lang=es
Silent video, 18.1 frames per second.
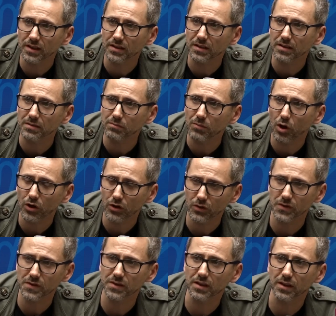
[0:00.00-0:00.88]
que están
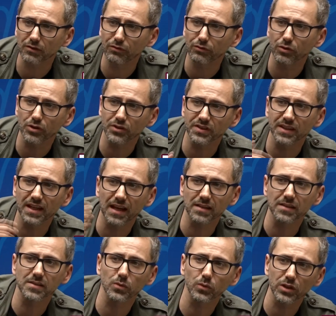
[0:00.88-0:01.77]
aprovechando la
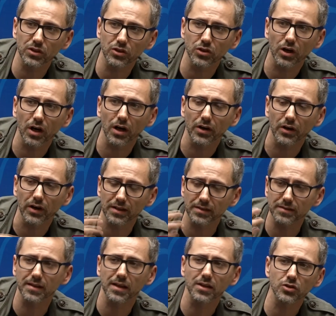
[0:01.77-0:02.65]
democracia para
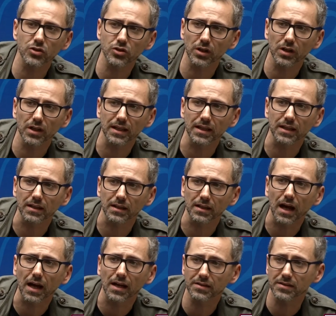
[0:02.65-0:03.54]
lograr sus fines
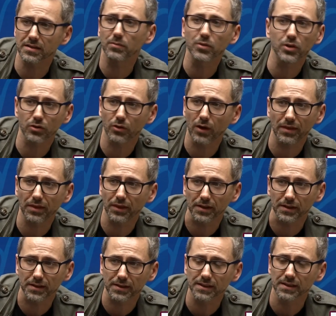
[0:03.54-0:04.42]

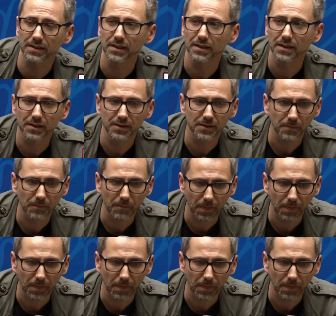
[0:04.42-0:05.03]
antidemocráticos.